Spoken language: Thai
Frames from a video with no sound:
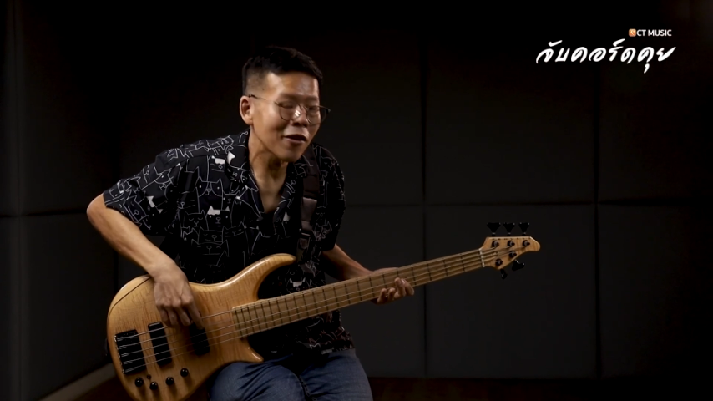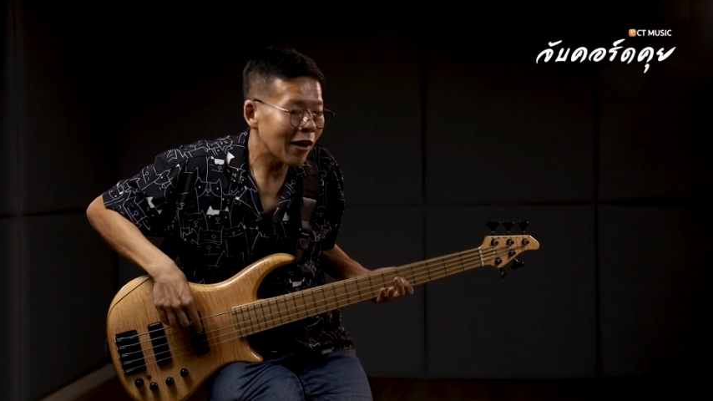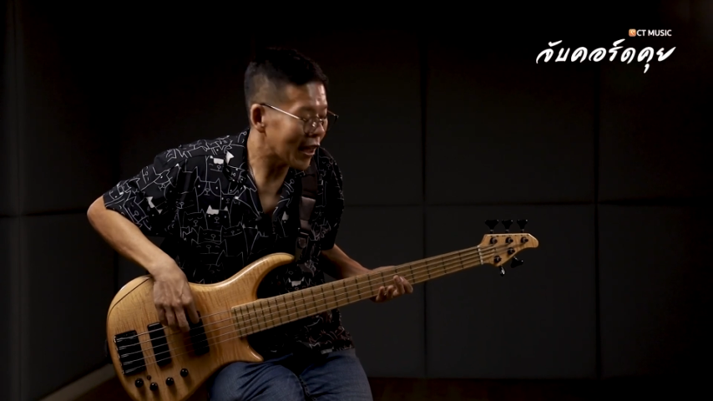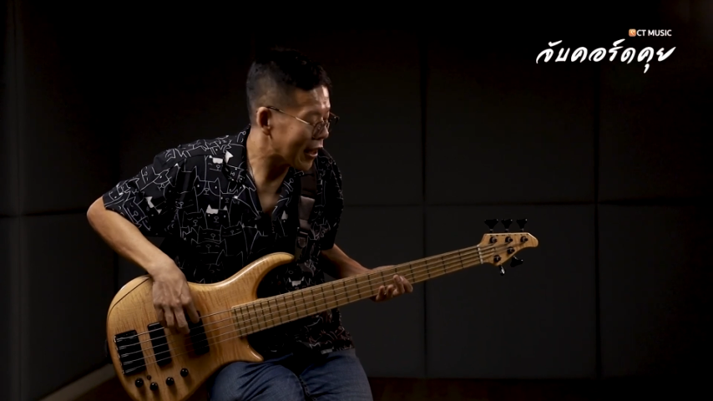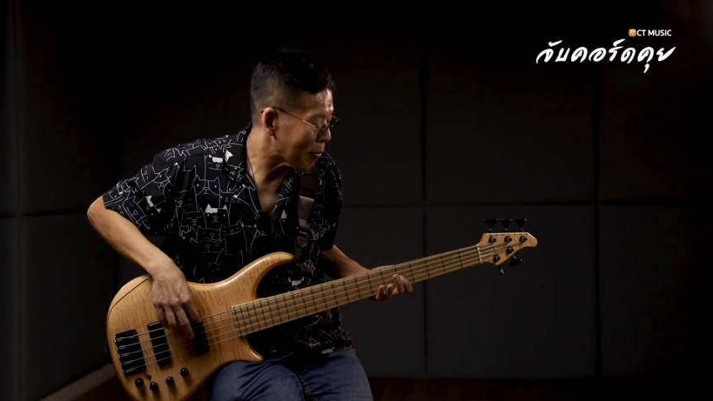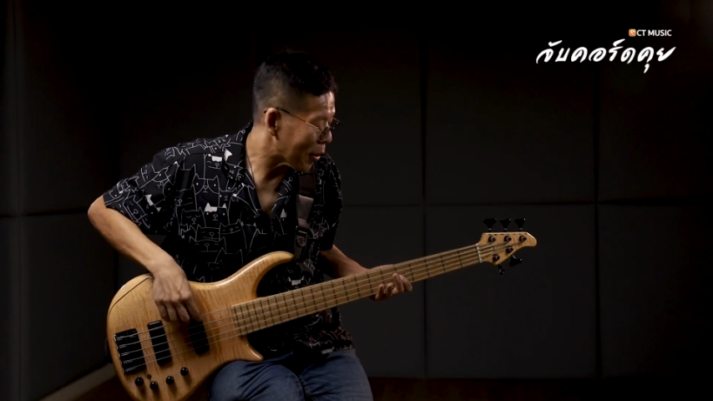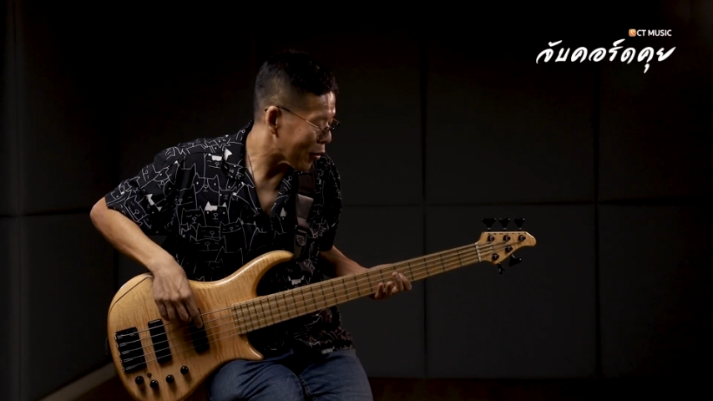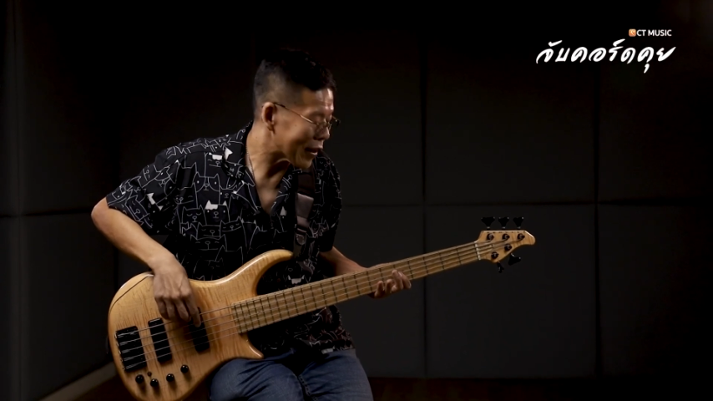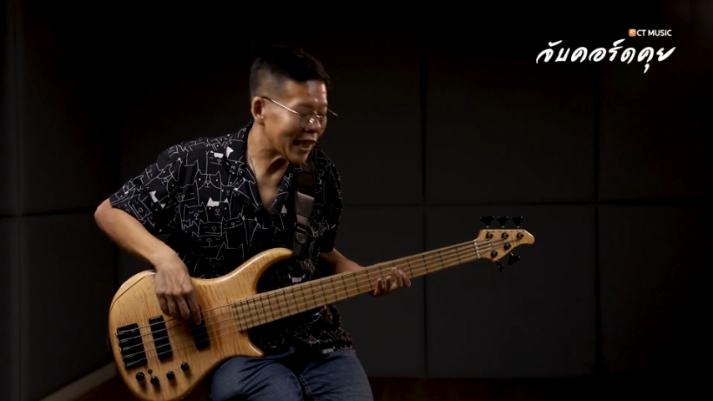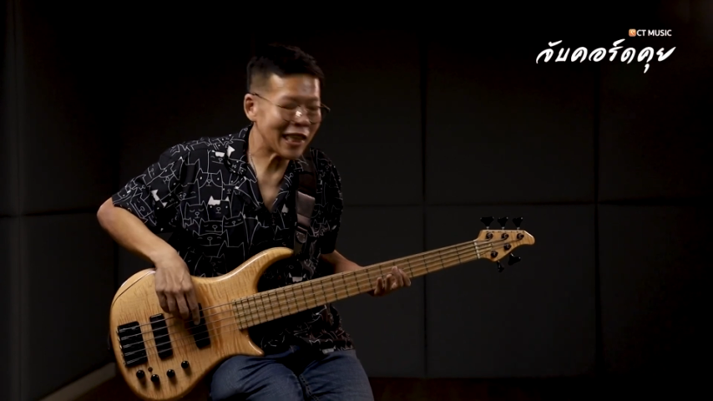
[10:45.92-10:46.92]
ก็เลยจะเป็น
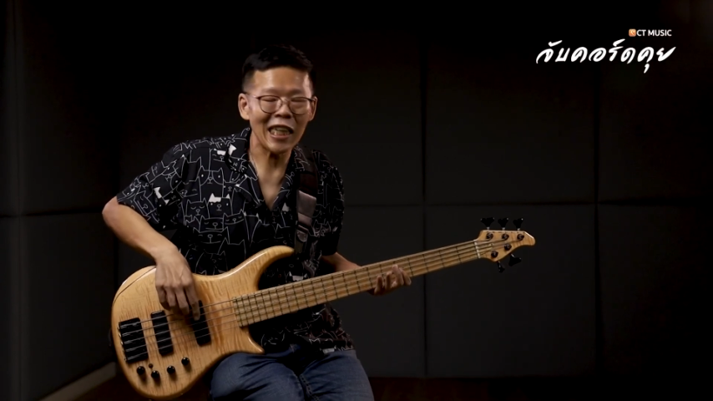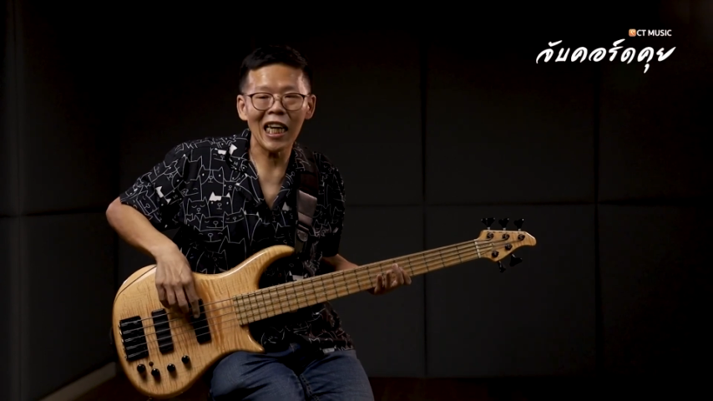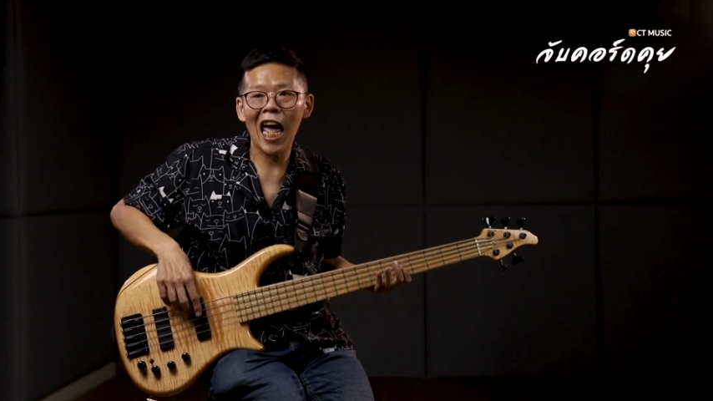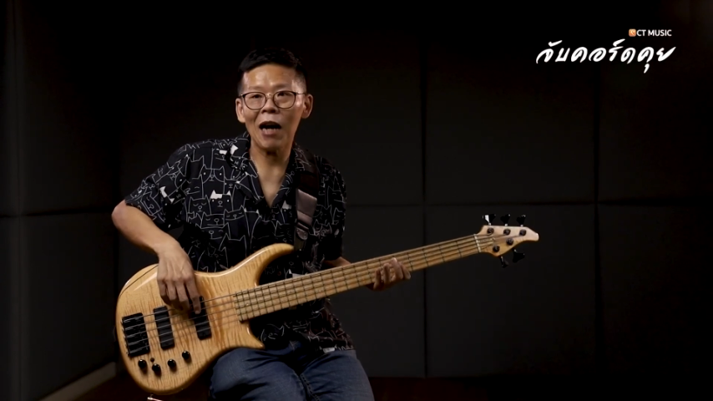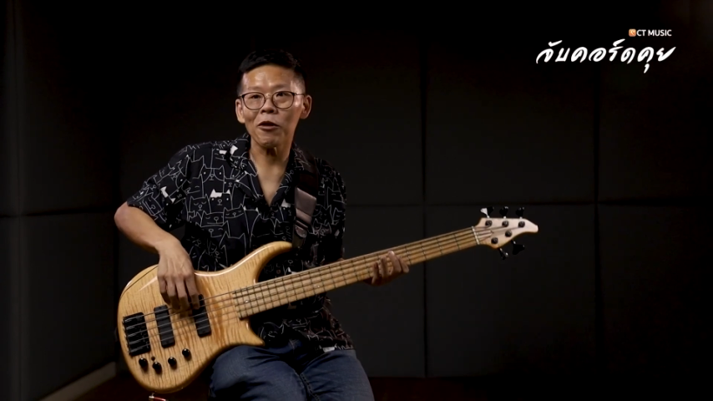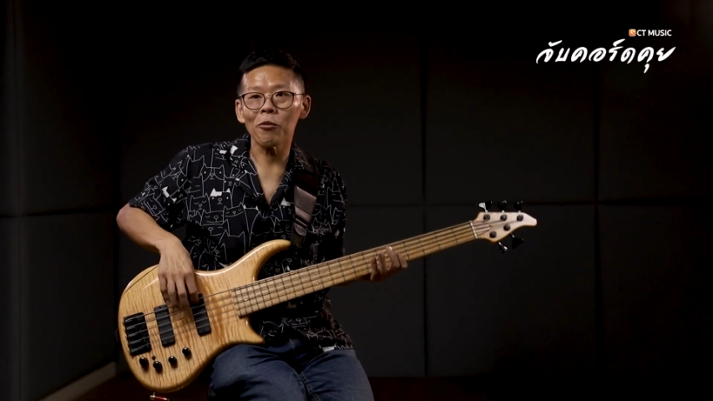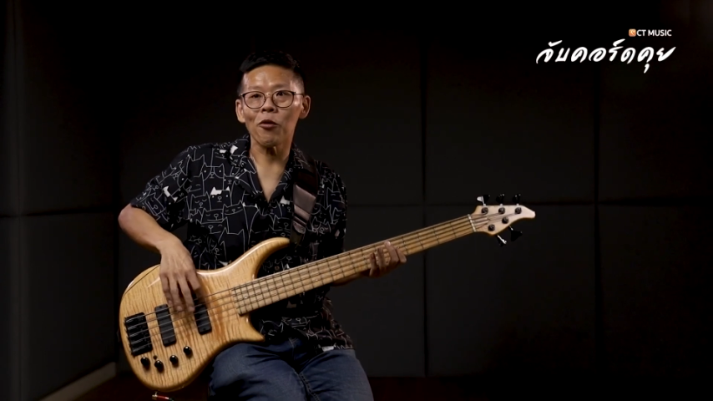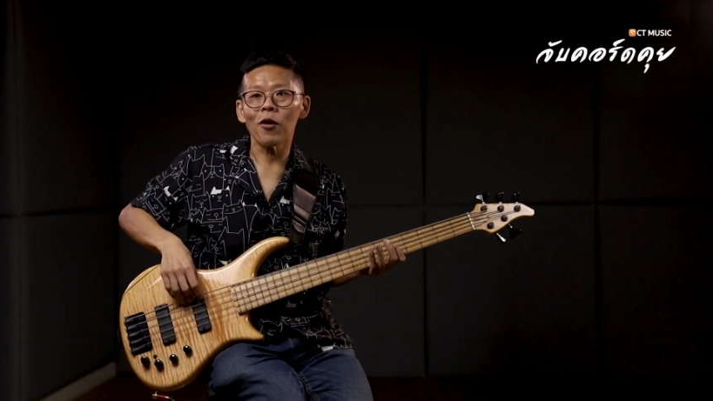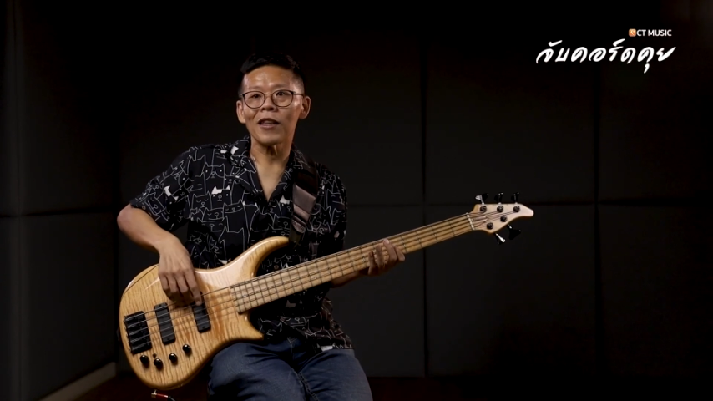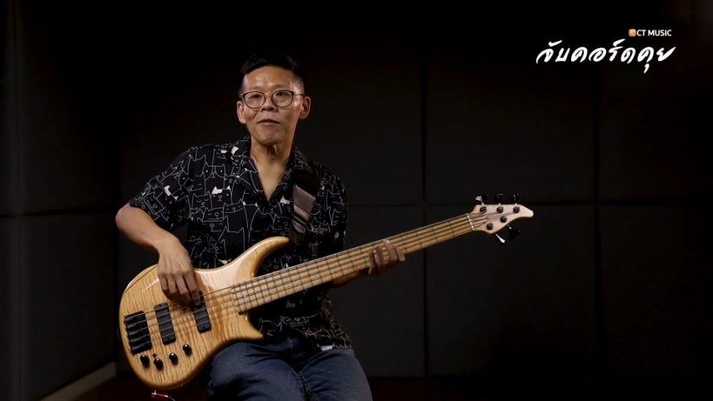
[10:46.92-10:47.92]
คนติดดีดแรงพอสม
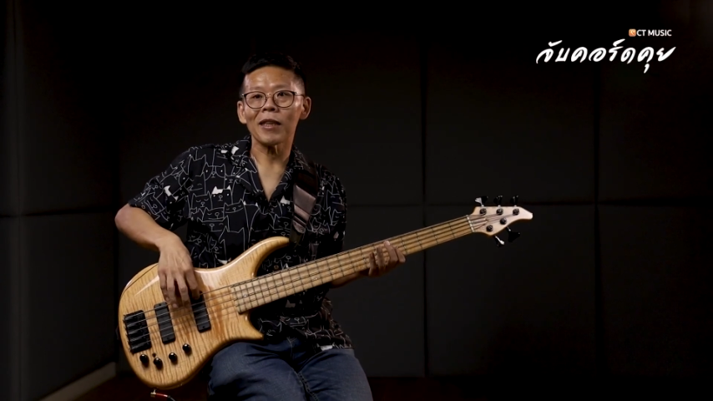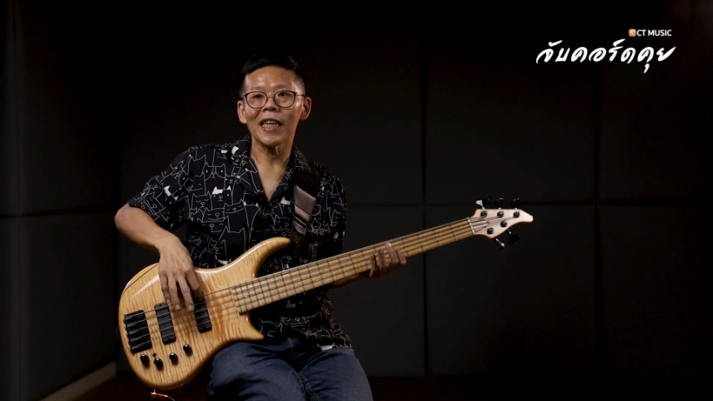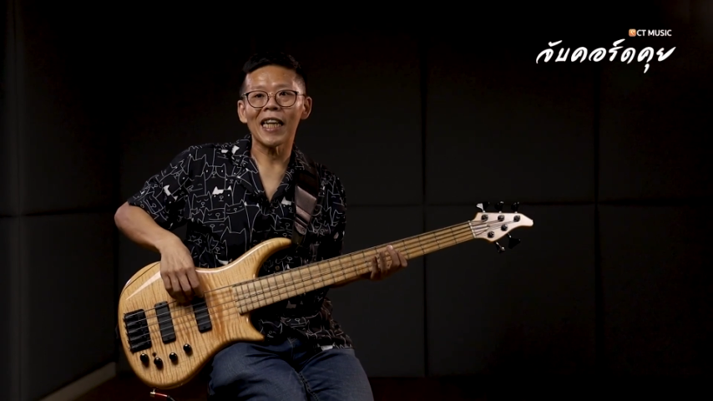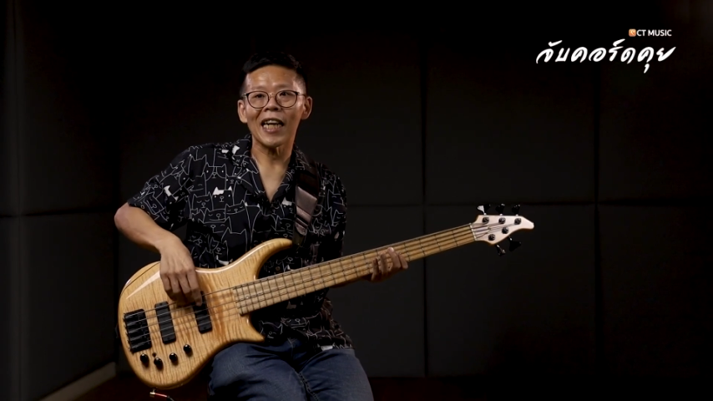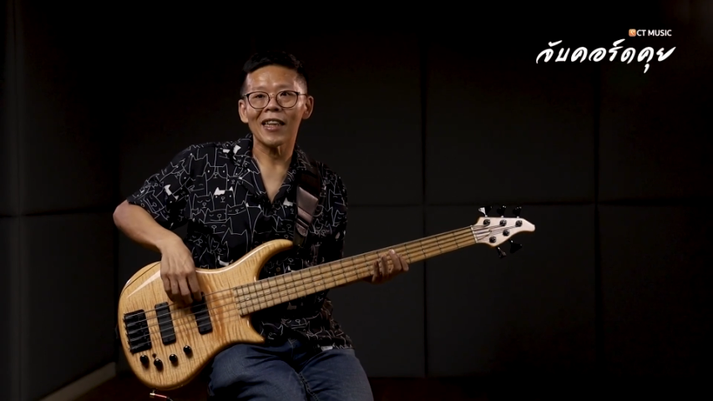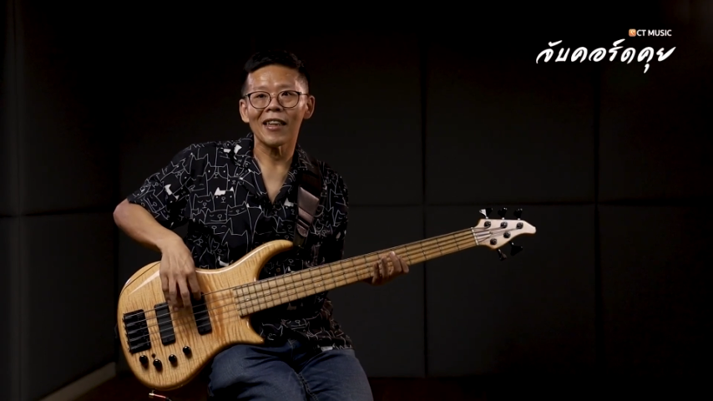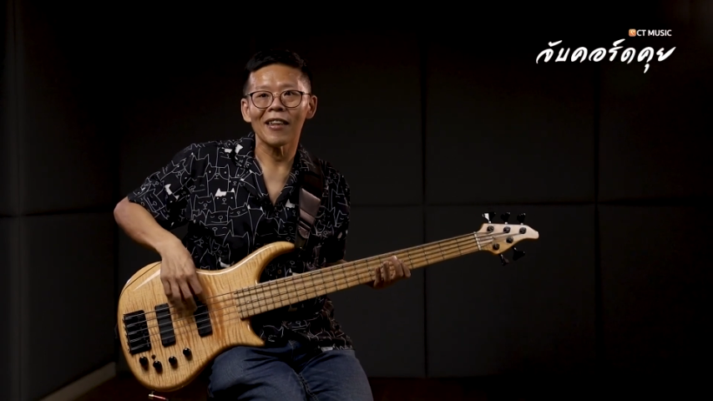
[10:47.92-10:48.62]
ควรมาแต่เด็ก